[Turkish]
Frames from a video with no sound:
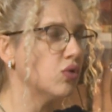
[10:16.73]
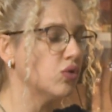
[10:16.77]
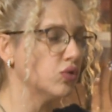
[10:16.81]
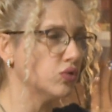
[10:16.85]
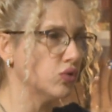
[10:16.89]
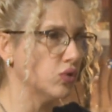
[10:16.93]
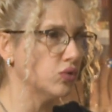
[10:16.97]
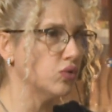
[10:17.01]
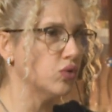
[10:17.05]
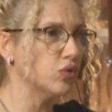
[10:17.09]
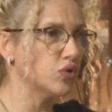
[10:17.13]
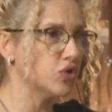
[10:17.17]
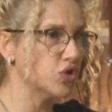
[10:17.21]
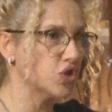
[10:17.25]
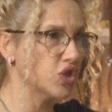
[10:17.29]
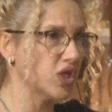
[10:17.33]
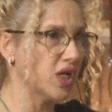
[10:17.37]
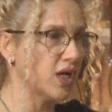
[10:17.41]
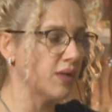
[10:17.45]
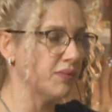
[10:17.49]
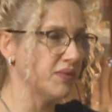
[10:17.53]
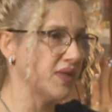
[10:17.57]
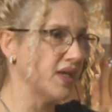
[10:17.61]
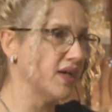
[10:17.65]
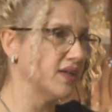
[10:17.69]
Ortodoks
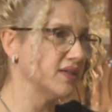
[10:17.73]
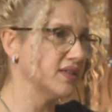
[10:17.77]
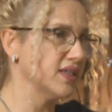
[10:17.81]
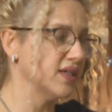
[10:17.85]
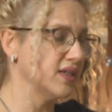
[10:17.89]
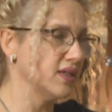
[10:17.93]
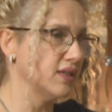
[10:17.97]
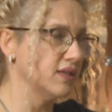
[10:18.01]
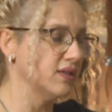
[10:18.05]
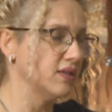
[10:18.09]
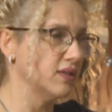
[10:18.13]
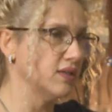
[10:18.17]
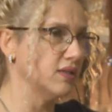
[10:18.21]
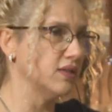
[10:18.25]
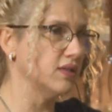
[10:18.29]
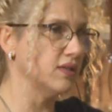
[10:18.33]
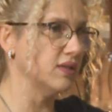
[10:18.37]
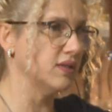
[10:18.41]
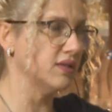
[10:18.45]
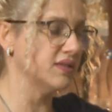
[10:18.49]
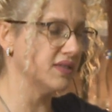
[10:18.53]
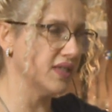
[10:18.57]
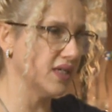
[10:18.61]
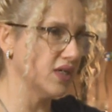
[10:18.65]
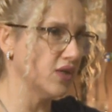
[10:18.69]
camia
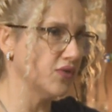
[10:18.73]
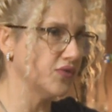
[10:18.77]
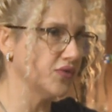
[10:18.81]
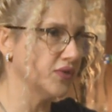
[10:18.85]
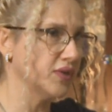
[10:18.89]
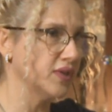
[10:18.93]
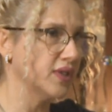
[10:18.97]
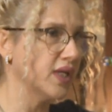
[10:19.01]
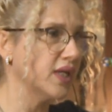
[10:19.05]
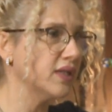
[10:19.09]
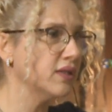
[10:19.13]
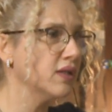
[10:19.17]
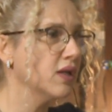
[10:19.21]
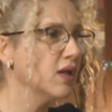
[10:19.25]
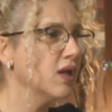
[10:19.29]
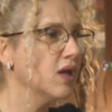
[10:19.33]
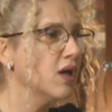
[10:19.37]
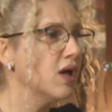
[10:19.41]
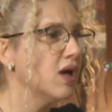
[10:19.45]
tar- e, tarafından